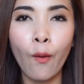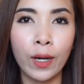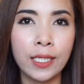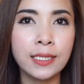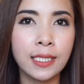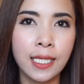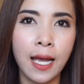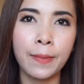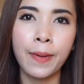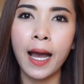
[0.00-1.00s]
ก่อนที่จะ
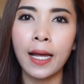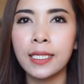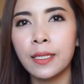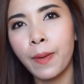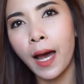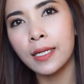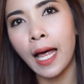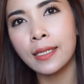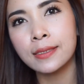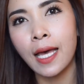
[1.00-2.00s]
ซักผ้ารีดผ้า
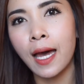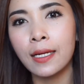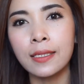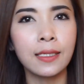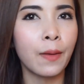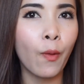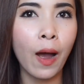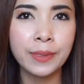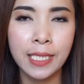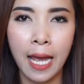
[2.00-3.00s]
ล้างจานหรือทำค
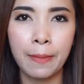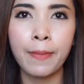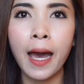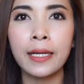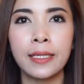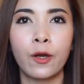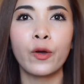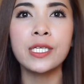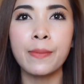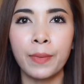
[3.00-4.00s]
วามสะอาดบ้านเนี่ย
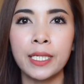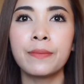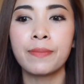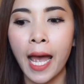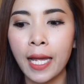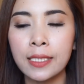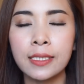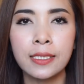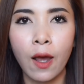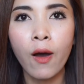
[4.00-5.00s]
ก็หยิบมาดื่มได้เล
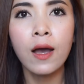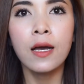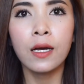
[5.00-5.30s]
ยเนาะ